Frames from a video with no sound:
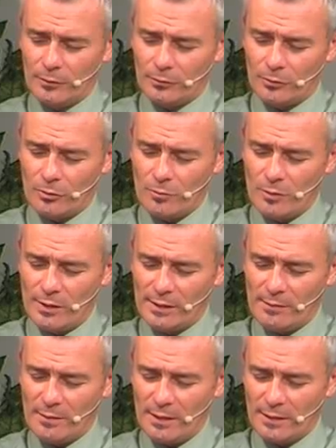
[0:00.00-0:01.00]
doctor, cómo el
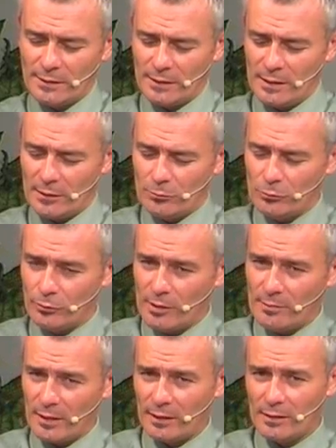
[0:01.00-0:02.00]
tema es la cultura e
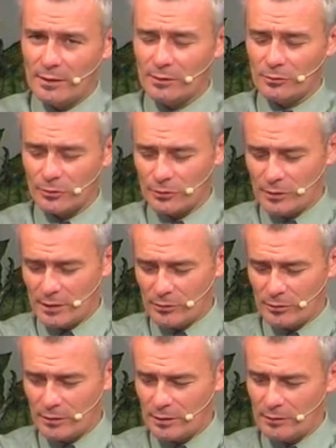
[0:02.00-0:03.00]
imagen distorsiona
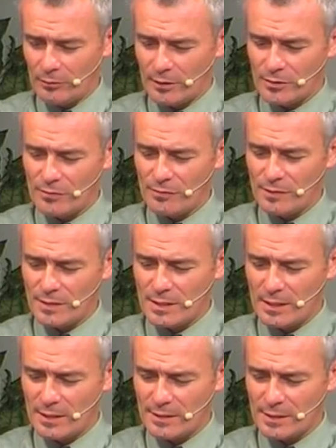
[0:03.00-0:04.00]
esto de la educación
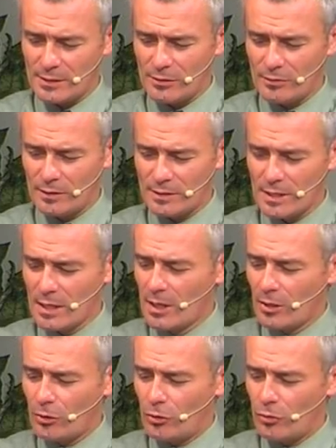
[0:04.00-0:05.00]
física en el sentido es
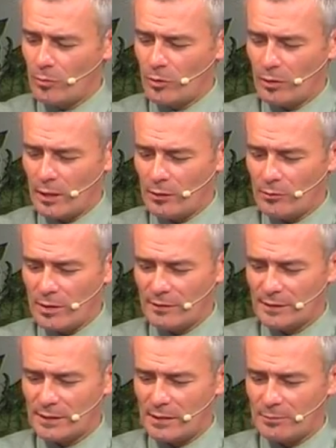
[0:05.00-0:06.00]
cómo algunas
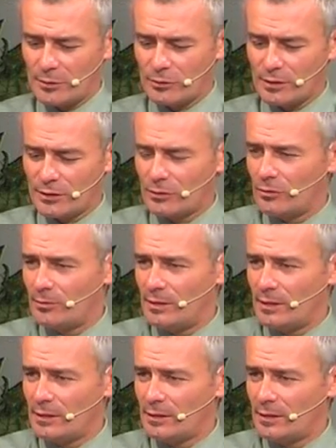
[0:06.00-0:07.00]
veces las personas se
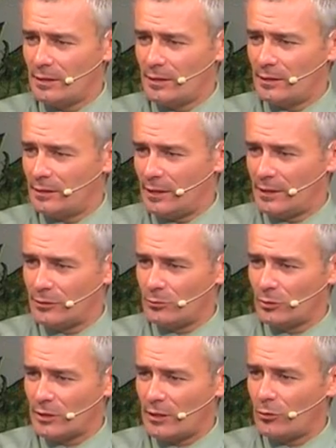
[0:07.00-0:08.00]
olvidan de que
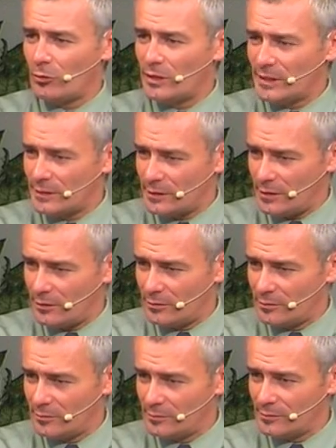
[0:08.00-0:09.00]
somos algo
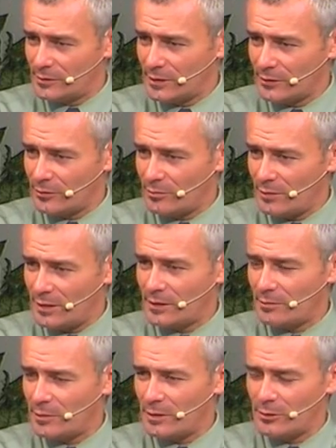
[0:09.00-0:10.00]
holístico, ¿cierto? Ah,
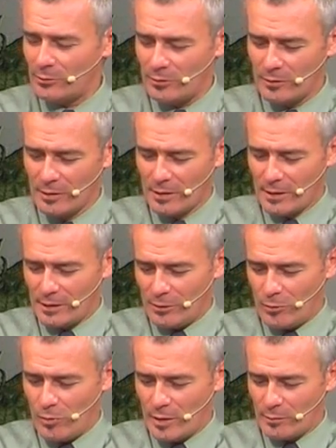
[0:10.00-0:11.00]
Mente, espíritu y
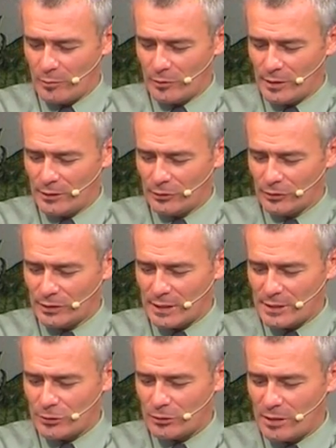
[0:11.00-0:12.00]
cuerpo, y entonces
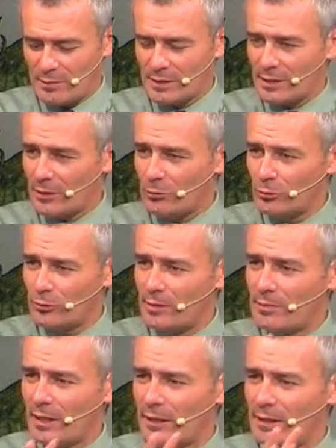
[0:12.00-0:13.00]
allí solamente la cultura e
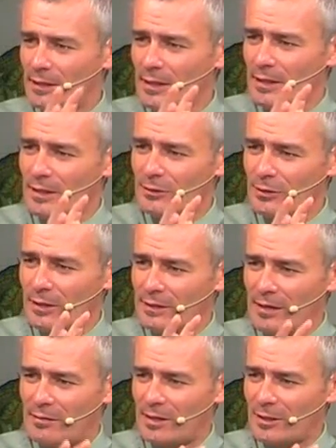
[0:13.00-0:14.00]
imagen eh,
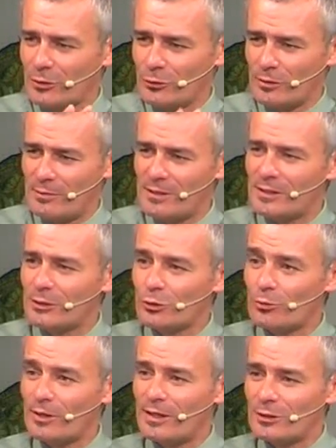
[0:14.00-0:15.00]
trabaja solamente
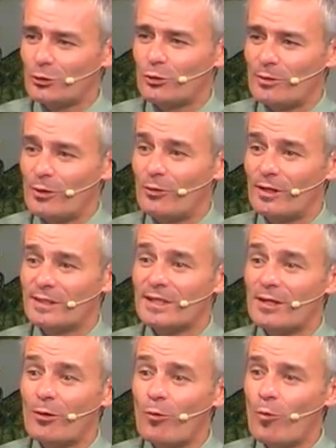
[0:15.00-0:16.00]
sobre, sobre lo que es
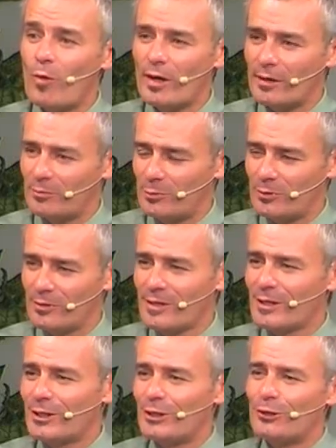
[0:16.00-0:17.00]
el cuerpo
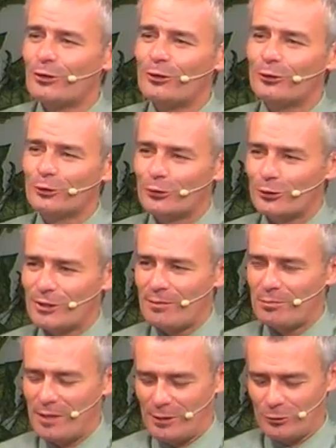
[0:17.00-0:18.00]
y no en los otros
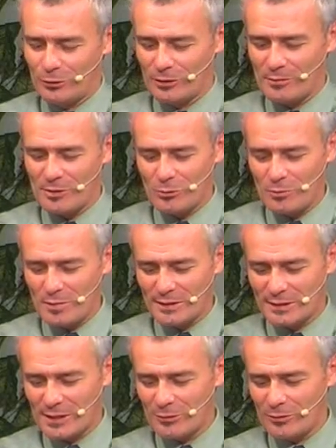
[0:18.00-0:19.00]
aspectos. Yo también estoy
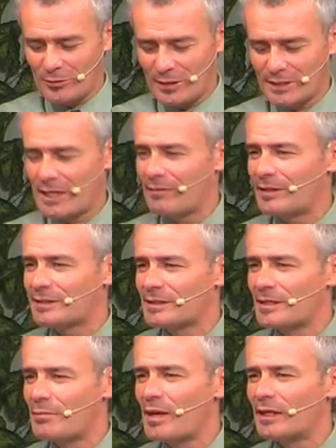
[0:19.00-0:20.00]
pensando en lo que es la
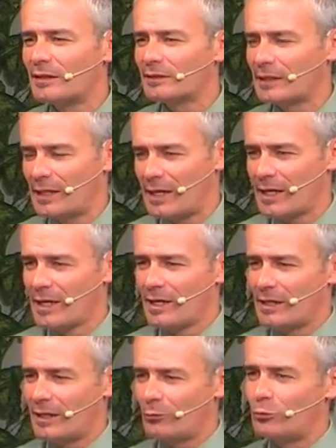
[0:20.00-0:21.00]
vestimenta, la,
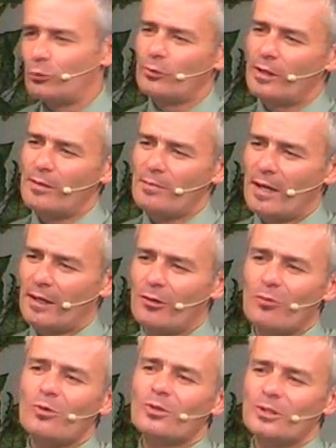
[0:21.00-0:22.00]
la cultura e
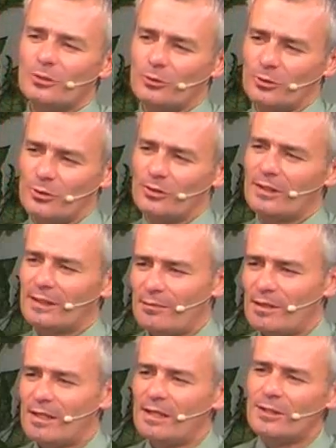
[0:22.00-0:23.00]
imagen, cómo distorsiona
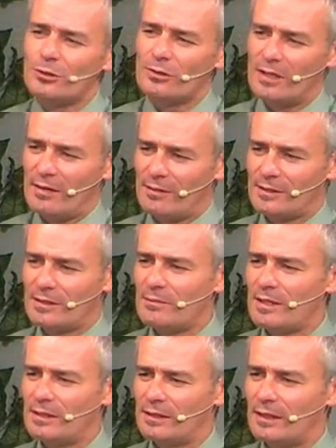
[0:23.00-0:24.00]
también el hecho de la
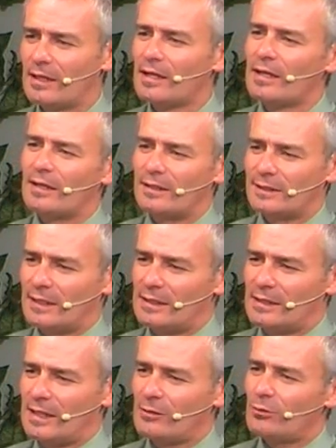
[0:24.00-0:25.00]
vestimenta,
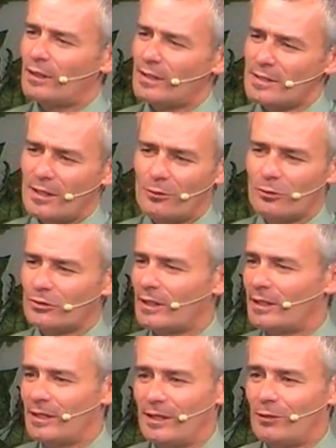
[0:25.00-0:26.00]
resaltando aquellas
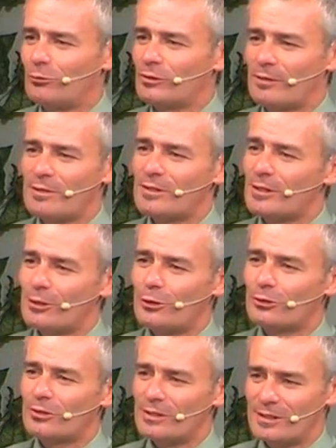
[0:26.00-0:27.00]
cosas que justamente
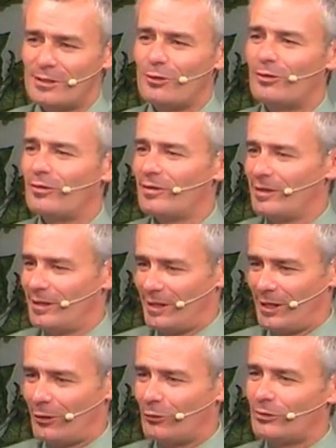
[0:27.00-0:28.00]
Dios dice, no,
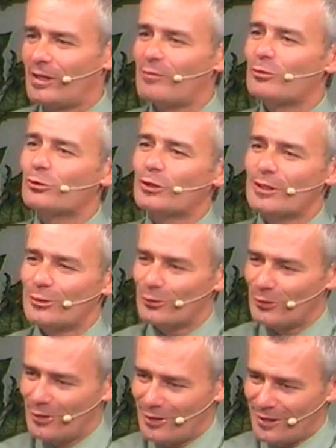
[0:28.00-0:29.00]
escondamos
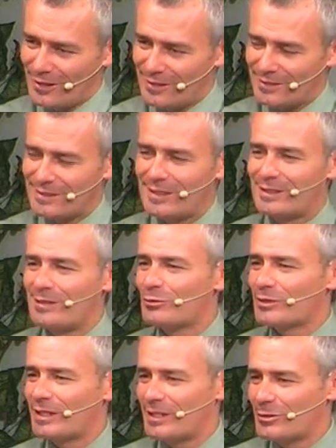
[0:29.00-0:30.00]
eso y
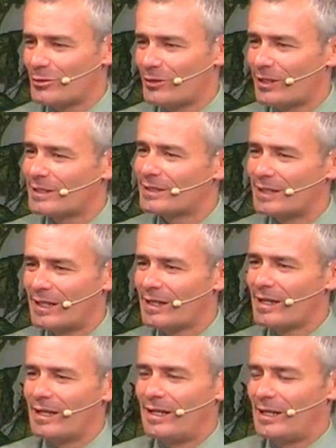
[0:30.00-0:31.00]
resaltemos aquello lo que es el,
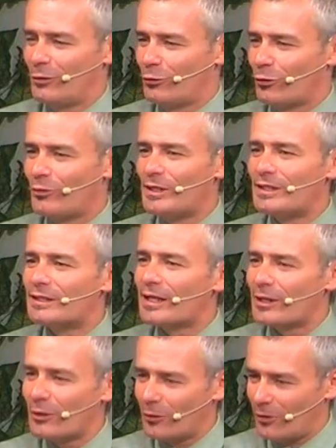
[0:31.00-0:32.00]
adorno
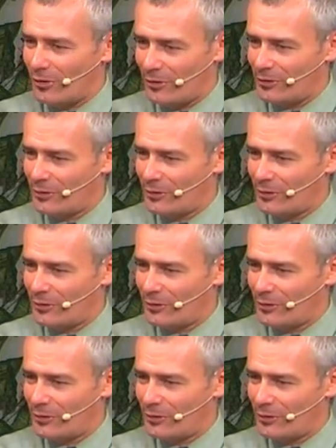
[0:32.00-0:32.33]
interior,